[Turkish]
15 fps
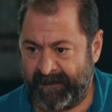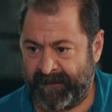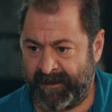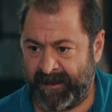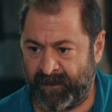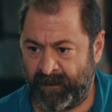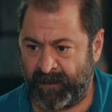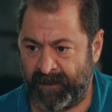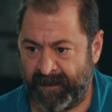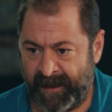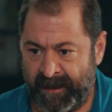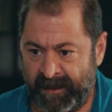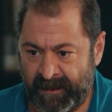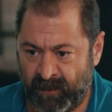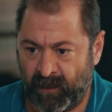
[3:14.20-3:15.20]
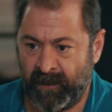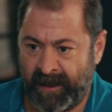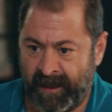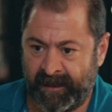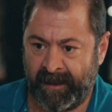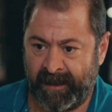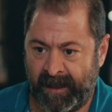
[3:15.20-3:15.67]
Ben onun elini
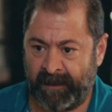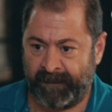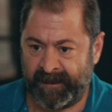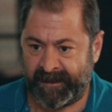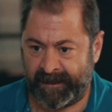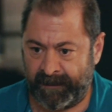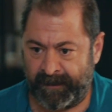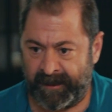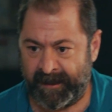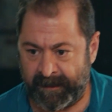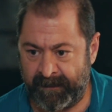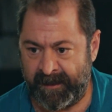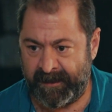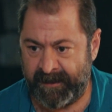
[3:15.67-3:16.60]
kulağından almasın bilirim.